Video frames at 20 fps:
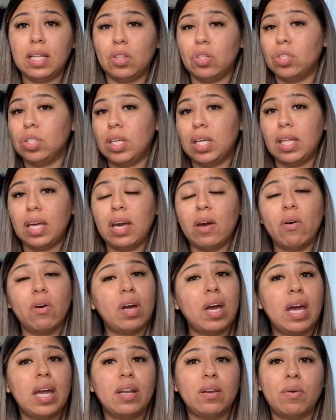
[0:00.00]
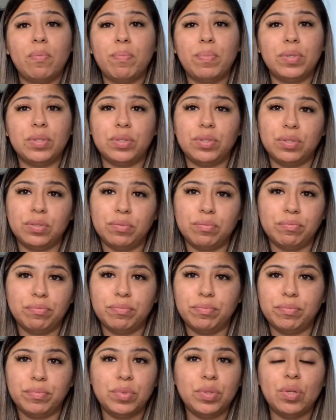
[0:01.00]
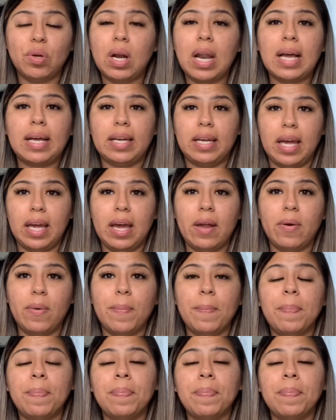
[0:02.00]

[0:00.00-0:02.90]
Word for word: Entonces le dije, ok, no, pues no la quiero.